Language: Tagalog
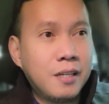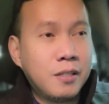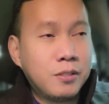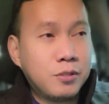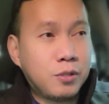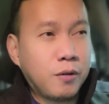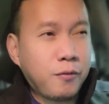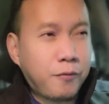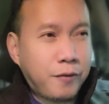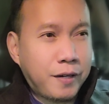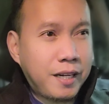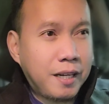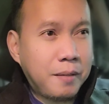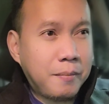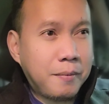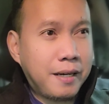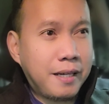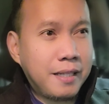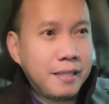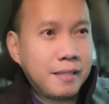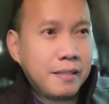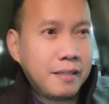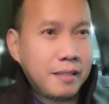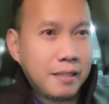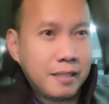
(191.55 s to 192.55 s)
So far
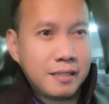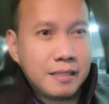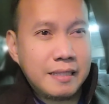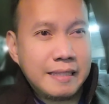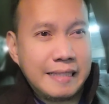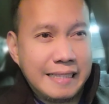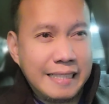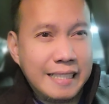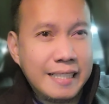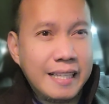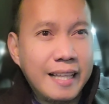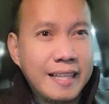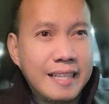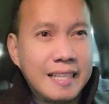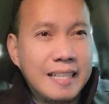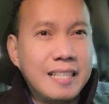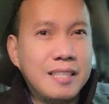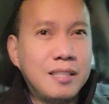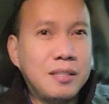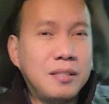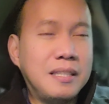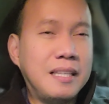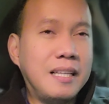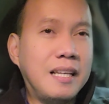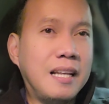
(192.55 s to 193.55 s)
naman, tinake
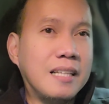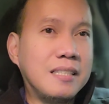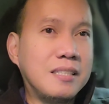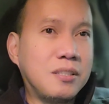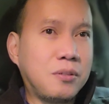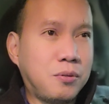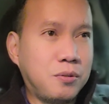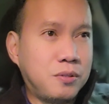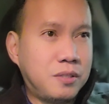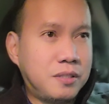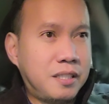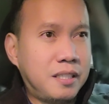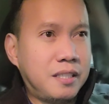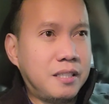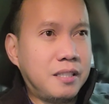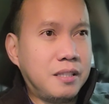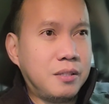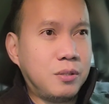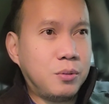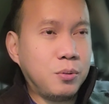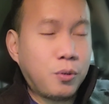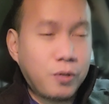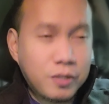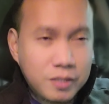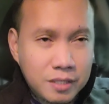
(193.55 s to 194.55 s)
in nila sa consider,
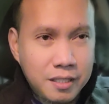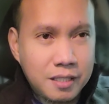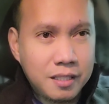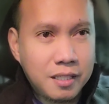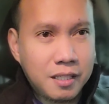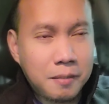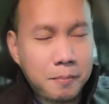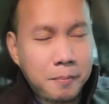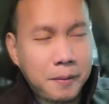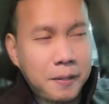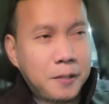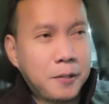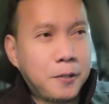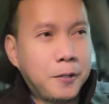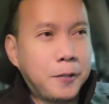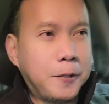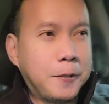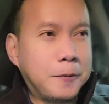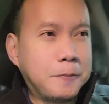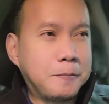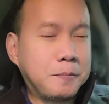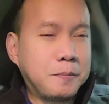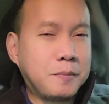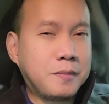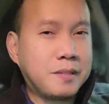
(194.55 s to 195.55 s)
to consider
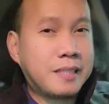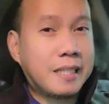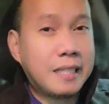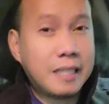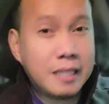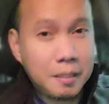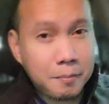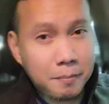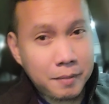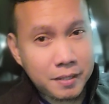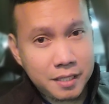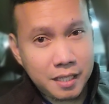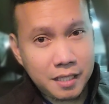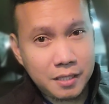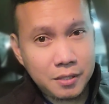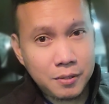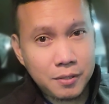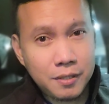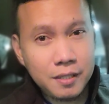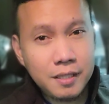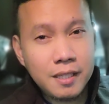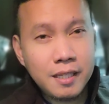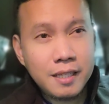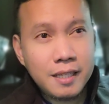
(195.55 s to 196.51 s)
pero hindi masyado.